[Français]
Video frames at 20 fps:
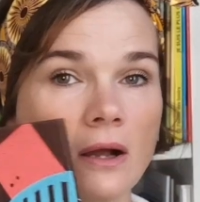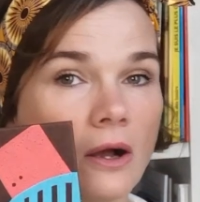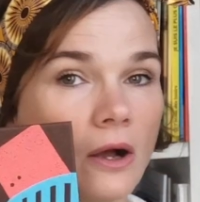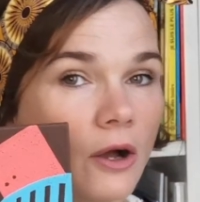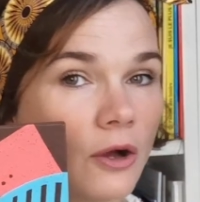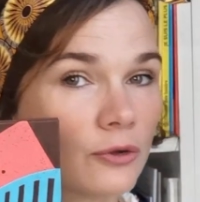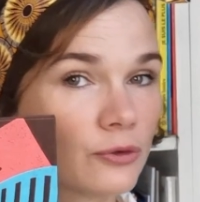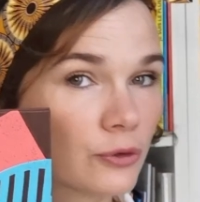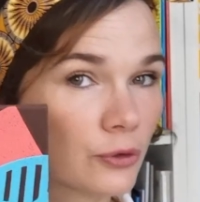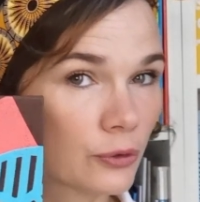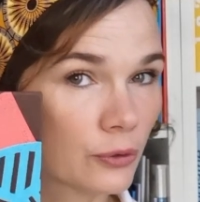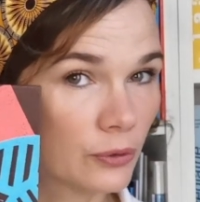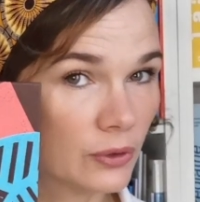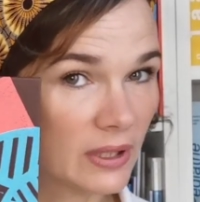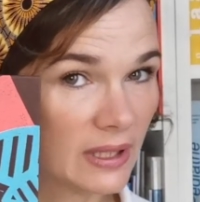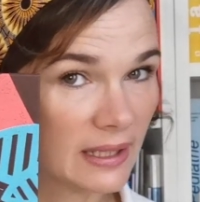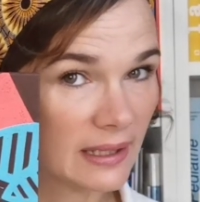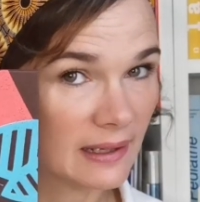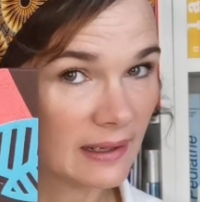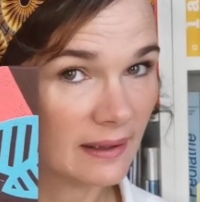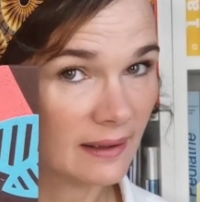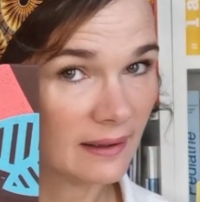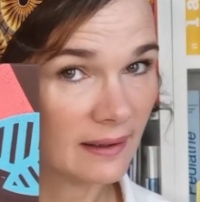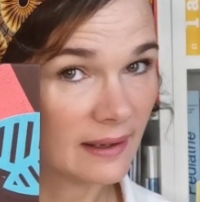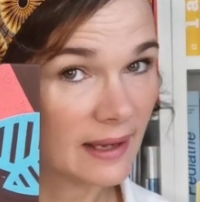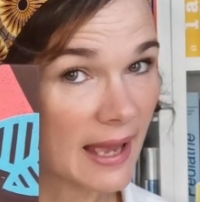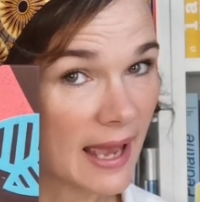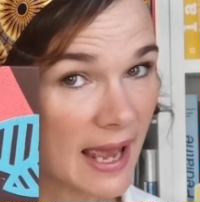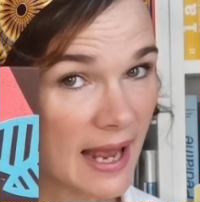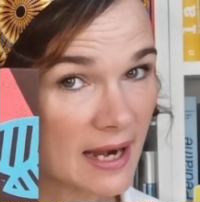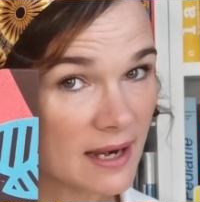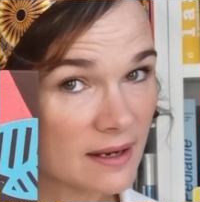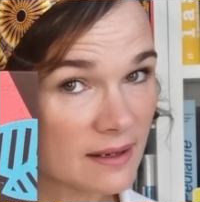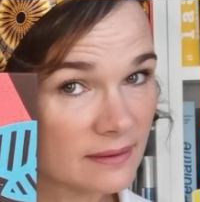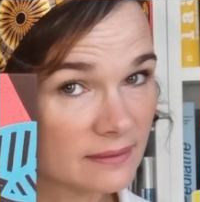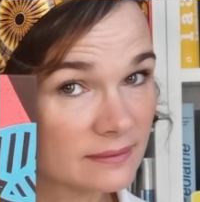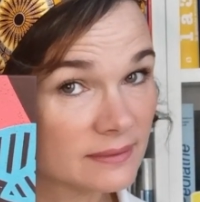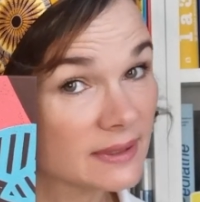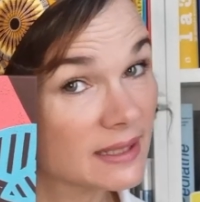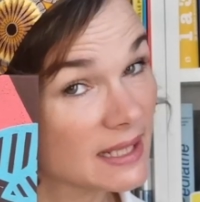entre il, elle
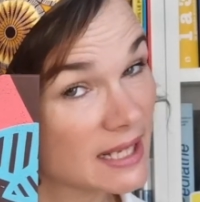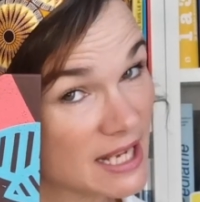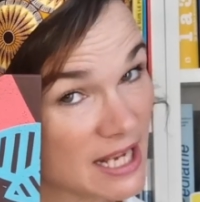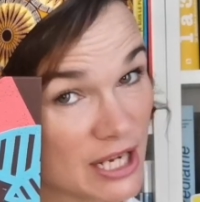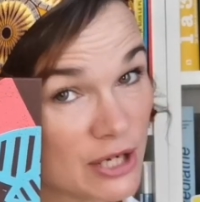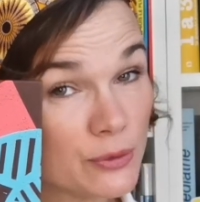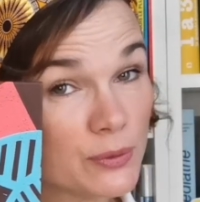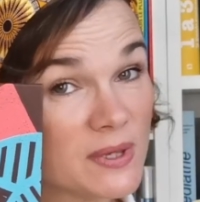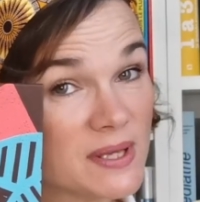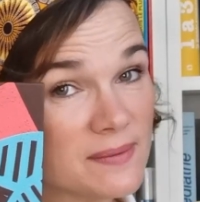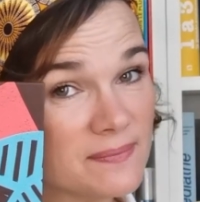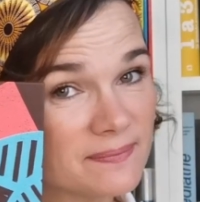et lui.